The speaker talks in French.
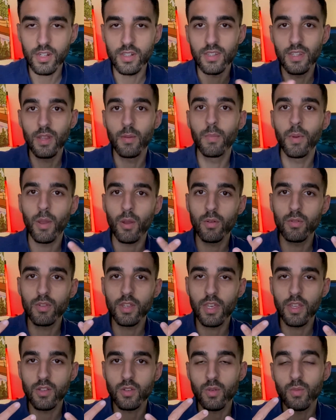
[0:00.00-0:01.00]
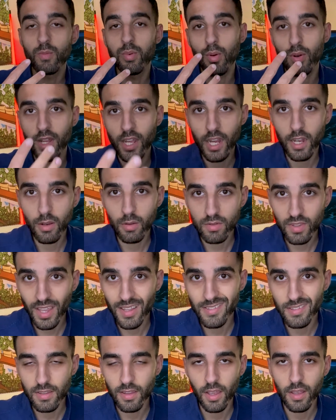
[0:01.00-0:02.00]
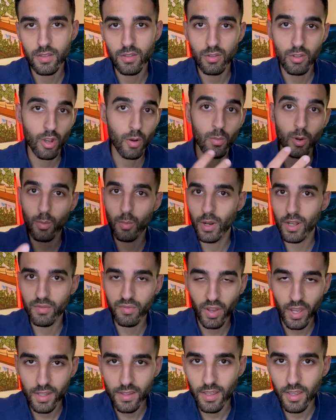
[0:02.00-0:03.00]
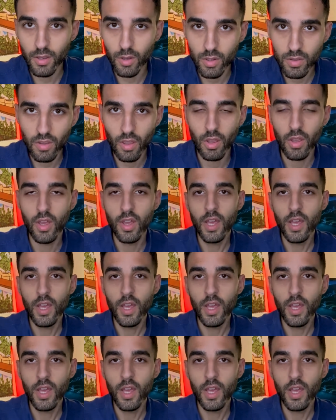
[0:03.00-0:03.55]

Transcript: C'est des périodes qui sont pour les clients très intéressantes, comme le Black Friday et autres.